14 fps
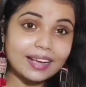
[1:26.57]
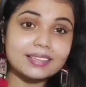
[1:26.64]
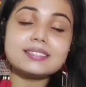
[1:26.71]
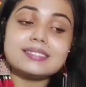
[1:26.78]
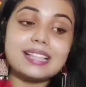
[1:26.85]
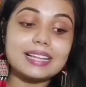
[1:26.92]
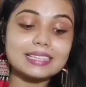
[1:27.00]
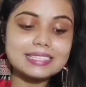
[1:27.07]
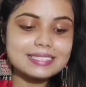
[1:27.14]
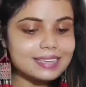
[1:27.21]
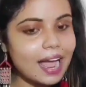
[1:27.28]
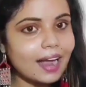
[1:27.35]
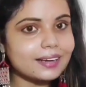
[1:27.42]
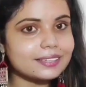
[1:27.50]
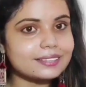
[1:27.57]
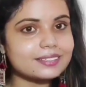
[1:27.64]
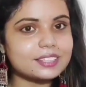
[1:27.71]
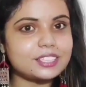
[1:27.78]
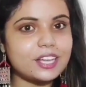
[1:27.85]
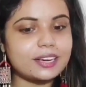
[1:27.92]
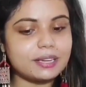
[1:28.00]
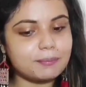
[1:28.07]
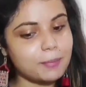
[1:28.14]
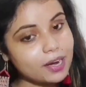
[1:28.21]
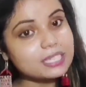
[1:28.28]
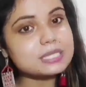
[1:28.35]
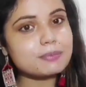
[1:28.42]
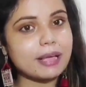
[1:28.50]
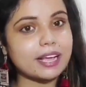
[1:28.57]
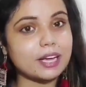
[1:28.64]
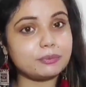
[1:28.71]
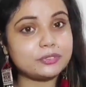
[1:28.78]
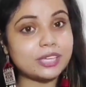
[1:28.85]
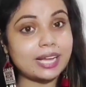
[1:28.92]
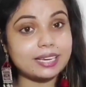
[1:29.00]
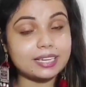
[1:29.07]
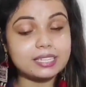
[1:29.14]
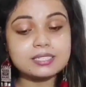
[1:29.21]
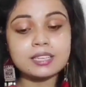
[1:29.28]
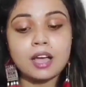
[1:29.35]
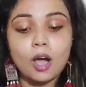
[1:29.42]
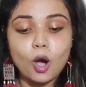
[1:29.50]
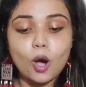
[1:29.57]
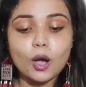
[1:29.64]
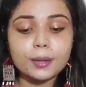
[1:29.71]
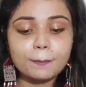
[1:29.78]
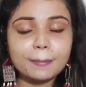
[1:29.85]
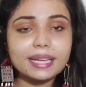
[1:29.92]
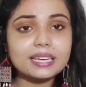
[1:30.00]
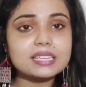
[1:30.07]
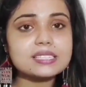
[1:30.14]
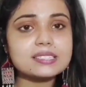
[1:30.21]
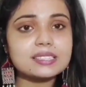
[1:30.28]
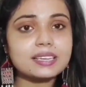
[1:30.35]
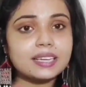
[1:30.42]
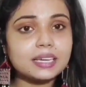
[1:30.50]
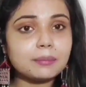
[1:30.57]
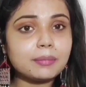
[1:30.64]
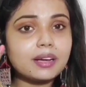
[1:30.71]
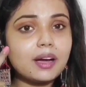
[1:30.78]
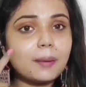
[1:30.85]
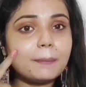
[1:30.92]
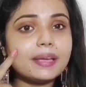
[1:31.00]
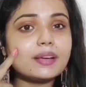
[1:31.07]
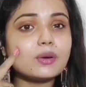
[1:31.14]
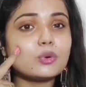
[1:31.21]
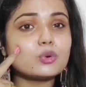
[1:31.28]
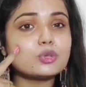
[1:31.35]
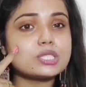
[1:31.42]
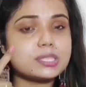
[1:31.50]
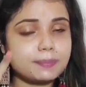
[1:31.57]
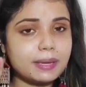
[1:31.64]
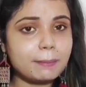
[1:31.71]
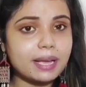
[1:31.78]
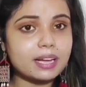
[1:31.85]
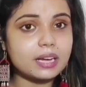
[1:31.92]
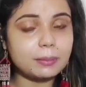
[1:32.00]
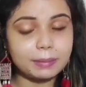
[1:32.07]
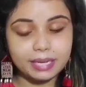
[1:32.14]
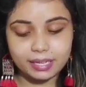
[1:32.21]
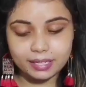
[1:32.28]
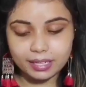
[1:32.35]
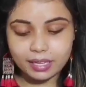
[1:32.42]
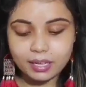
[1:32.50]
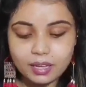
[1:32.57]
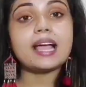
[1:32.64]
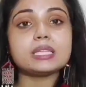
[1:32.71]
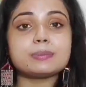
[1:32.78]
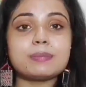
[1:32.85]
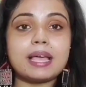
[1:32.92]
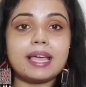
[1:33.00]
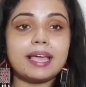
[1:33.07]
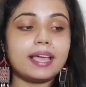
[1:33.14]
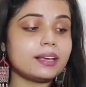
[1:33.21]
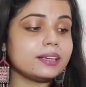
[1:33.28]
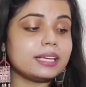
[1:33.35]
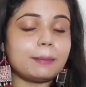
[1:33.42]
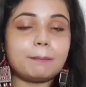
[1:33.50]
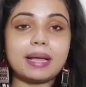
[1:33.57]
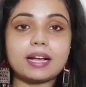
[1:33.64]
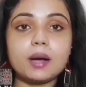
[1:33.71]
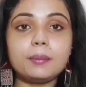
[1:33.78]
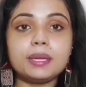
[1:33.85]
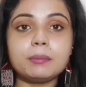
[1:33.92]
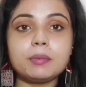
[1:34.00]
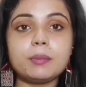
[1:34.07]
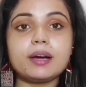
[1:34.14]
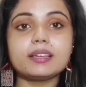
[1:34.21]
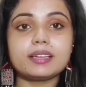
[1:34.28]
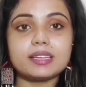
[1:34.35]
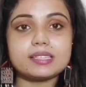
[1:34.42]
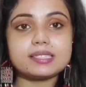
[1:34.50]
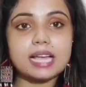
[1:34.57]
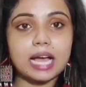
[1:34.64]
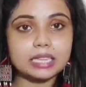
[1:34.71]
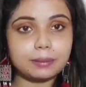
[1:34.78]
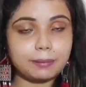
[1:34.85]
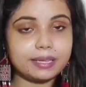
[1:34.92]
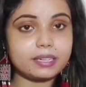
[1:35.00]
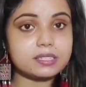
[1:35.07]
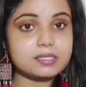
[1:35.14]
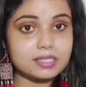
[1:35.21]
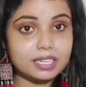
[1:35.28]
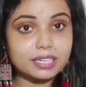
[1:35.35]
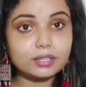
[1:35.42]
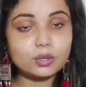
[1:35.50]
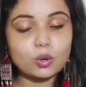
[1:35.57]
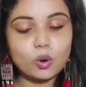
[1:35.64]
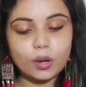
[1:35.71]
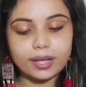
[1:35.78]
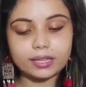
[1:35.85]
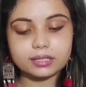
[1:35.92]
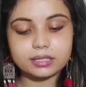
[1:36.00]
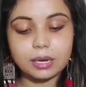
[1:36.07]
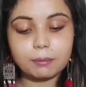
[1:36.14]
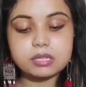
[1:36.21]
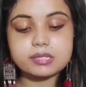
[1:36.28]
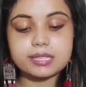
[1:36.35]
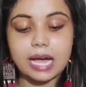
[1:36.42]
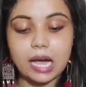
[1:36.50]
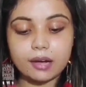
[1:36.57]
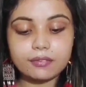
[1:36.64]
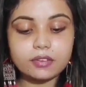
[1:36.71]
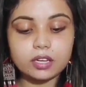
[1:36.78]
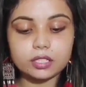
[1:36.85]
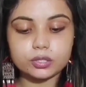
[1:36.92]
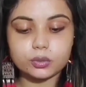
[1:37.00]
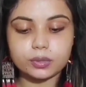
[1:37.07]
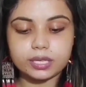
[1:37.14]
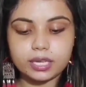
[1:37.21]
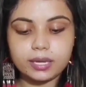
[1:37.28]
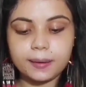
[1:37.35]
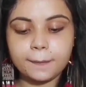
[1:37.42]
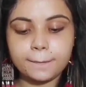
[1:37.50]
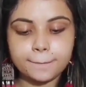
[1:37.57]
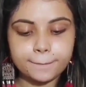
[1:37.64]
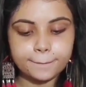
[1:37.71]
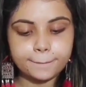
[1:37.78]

गाइस लेट्स स्टार्ट द रिवर्स मेकअप चैलेंज और मेरे स्किन में अभी कुछ भी मेकअप नहीं है मैं एक मेकअप रिमूवर के साथ मेरे स्किन को एकदम साफ कर दूंगी